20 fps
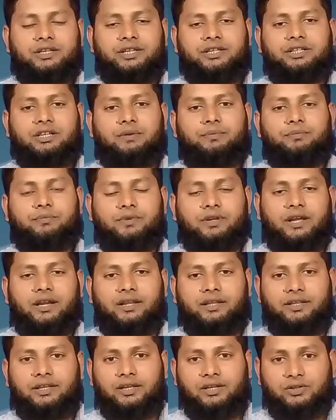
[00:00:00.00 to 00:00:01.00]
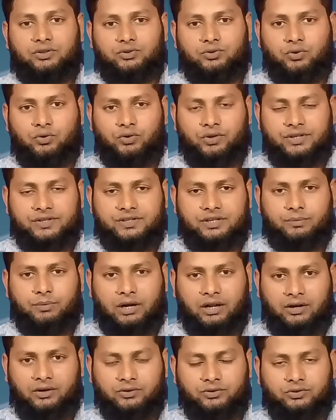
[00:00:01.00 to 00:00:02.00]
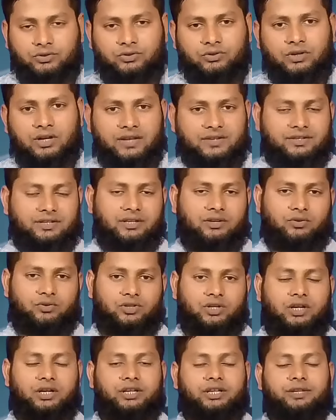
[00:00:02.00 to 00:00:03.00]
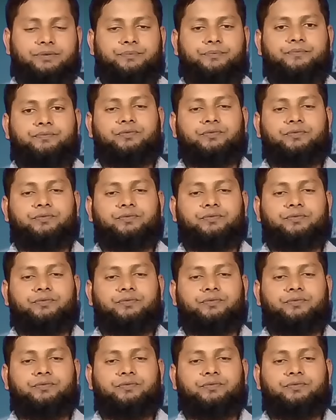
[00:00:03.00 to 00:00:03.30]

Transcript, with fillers: সেসব নারীদের যৌন ইচ্ছা বাড়ানোর জন্য আজকের ওষুধটি